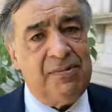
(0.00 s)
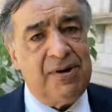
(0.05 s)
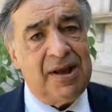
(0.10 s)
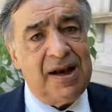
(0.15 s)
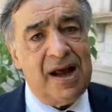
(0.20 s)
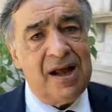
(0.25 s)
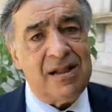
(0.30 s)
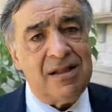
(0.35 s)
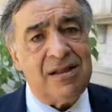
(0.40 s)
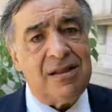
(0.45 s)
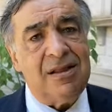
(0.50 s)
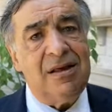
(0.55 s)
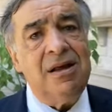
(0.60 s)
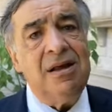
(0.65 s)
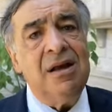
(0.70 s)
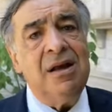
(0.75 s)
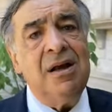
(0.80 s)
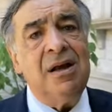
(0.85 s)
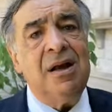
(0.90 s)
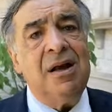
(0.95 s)
dei migranti
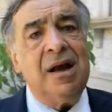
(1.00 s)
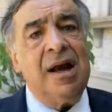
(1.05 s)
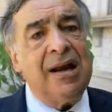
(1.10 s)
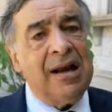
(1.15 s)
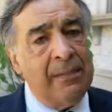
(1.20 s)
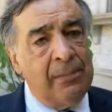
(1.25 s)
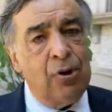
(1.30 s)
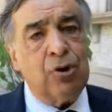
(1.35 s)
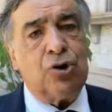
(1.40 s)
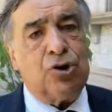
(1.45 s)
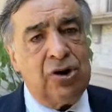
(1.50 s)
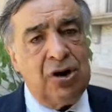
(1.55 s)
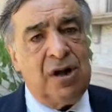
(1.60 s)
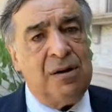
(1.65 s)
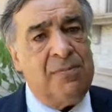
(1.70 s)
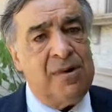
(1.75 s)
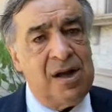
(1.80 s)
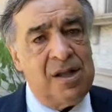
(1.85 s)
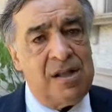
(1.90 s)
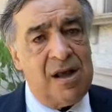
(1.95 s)
e le morti
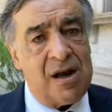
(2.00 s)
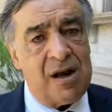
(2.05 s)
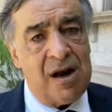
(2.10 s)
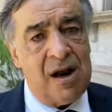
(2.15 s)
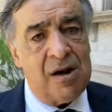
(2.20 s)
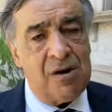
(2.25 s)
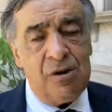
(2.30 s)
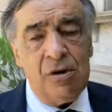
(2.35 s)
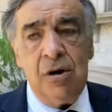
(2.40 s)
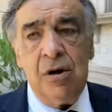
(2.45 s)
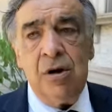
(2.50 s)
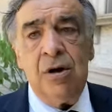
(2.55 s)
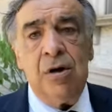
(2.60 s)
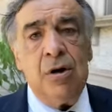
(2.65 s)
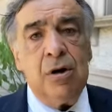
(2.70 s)
nel Mediterraneo.